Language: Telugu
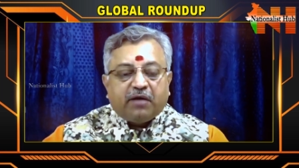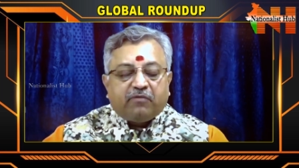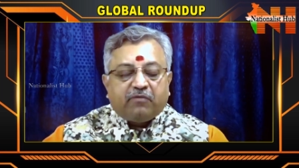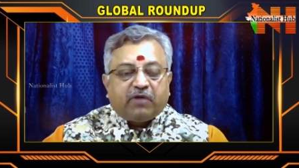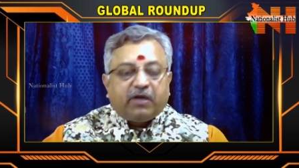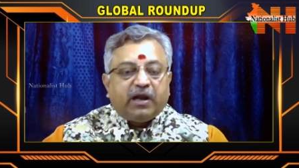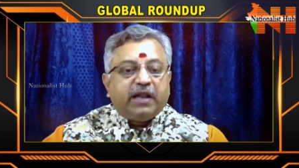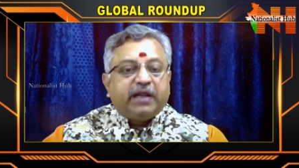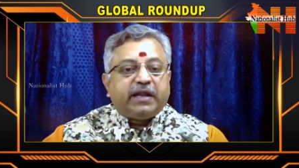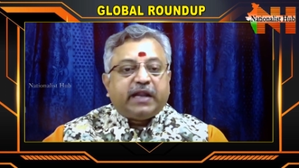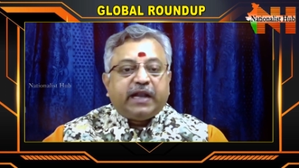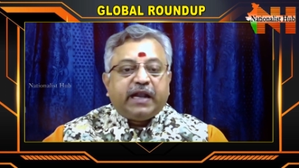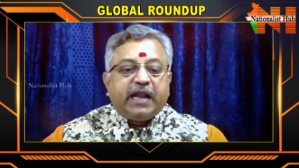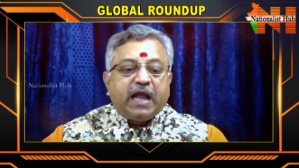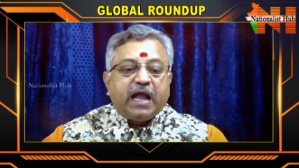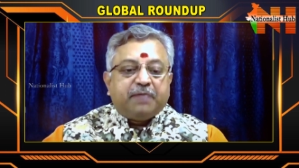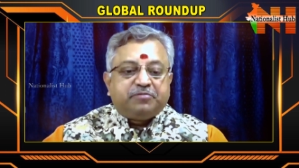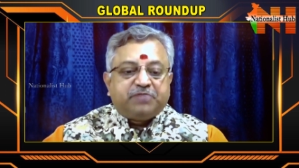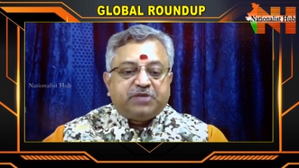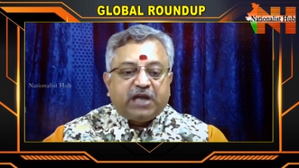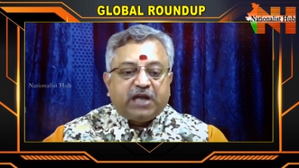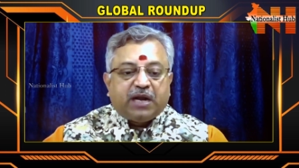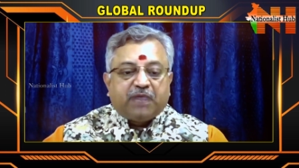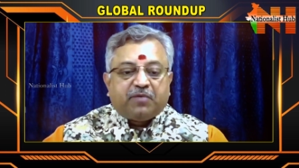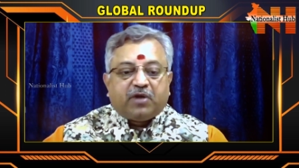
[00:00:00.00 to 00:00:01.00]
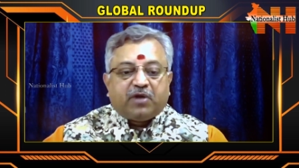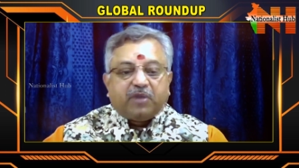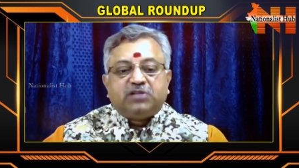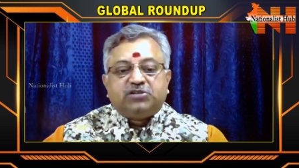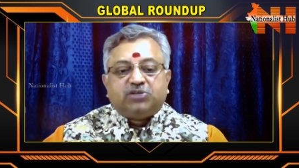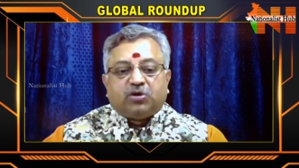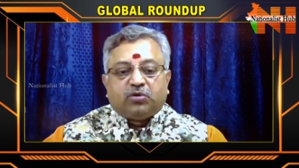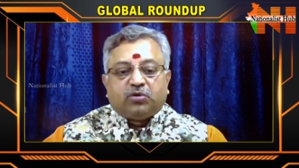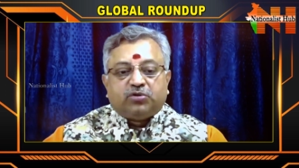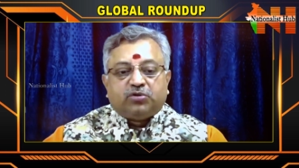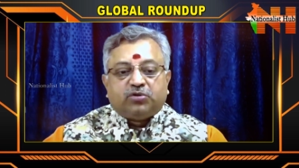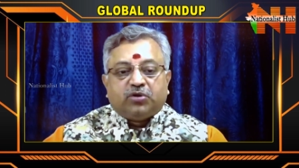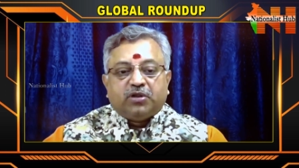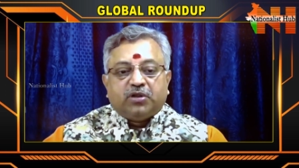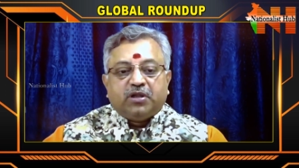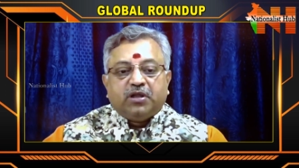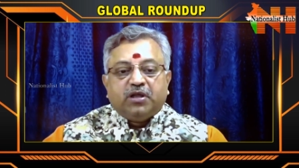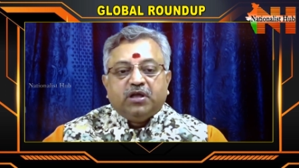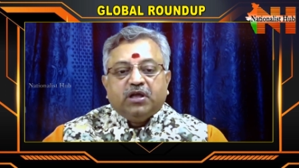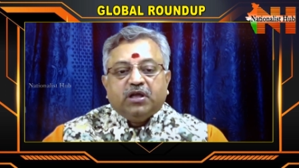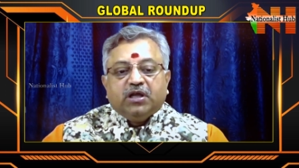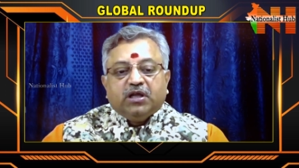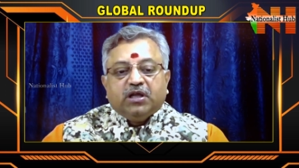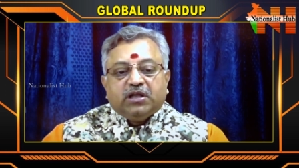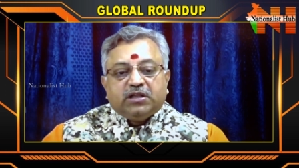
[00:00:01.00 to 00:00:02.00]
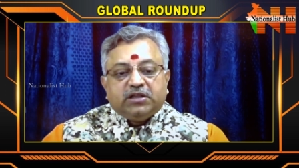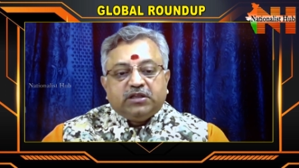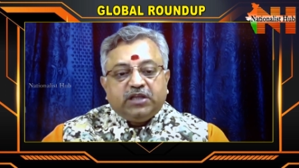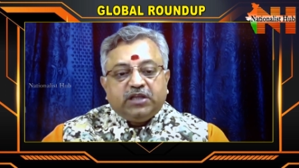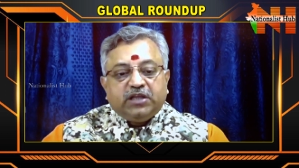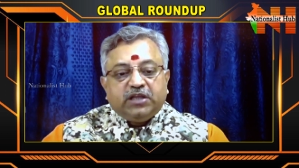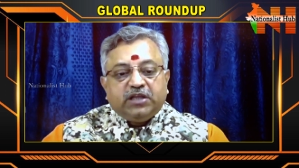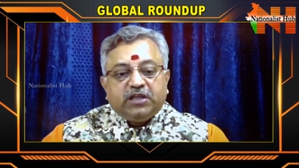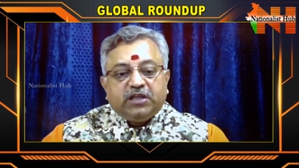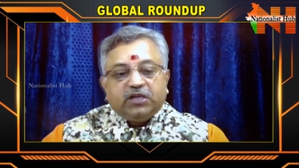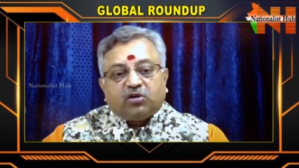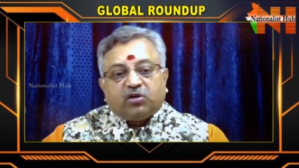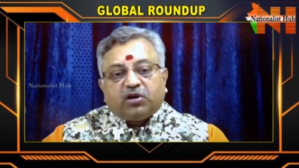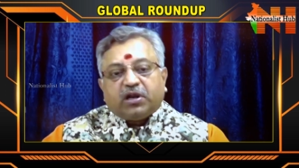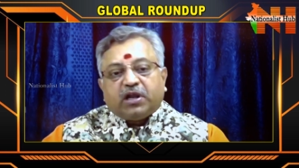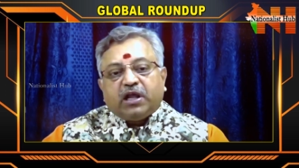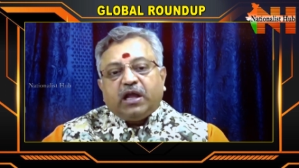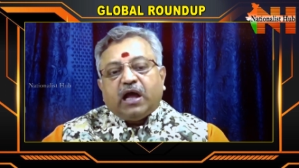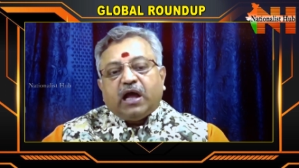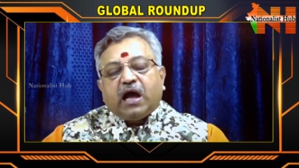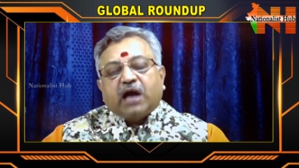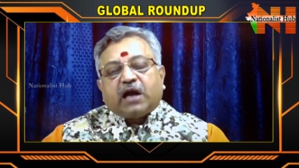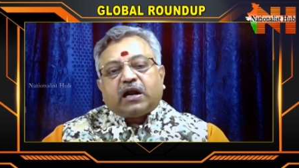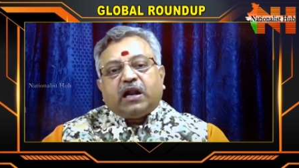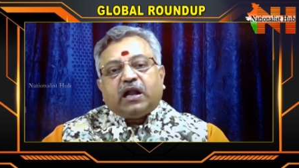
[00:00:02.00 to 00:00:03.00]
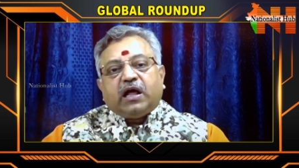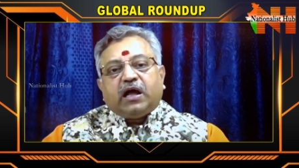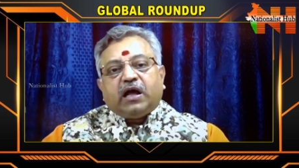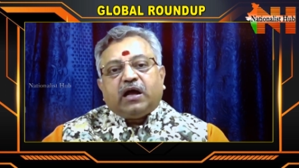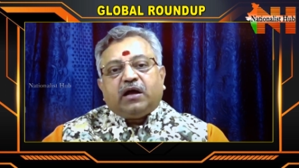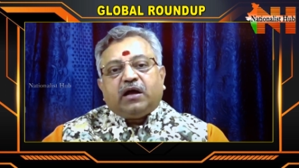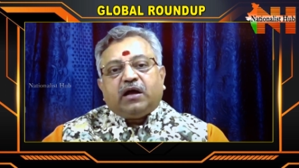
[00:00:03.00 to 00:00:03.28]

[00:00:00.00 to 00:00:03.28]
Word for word: వాళ్ళని కిడ్నాప్ చేయడం అనేది జరుగుతుంది దీంతో అక్కడ